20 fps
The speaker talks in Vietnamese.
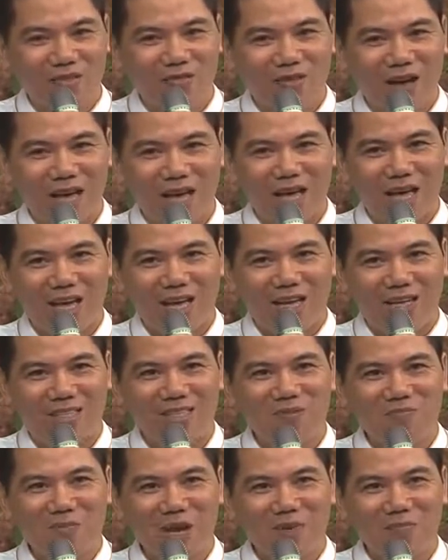Và
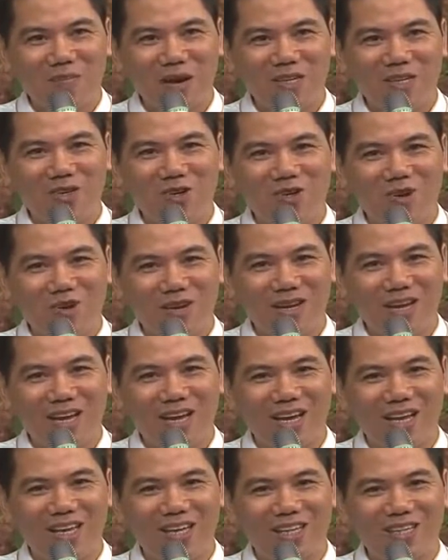rất may mắn cho con
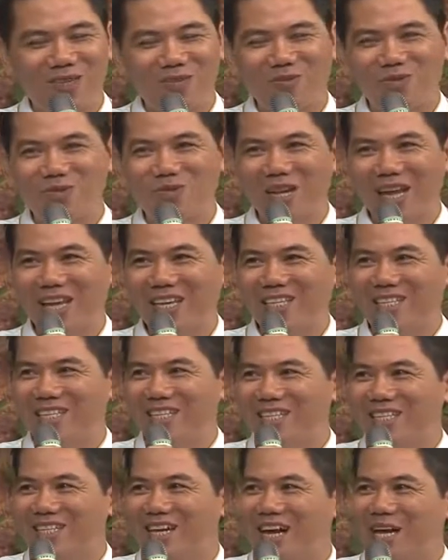là trong suốt hành
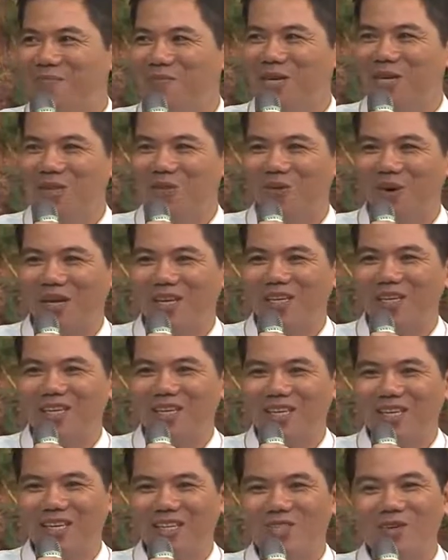trình từ 27 tuổi
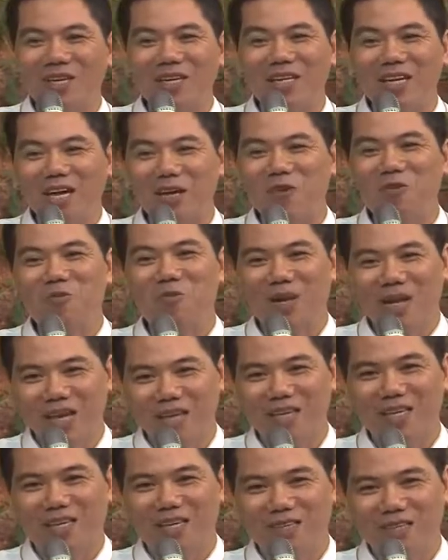cho đến ngày hôm
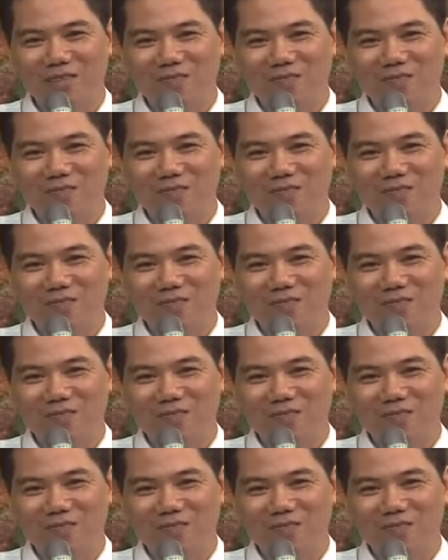nay,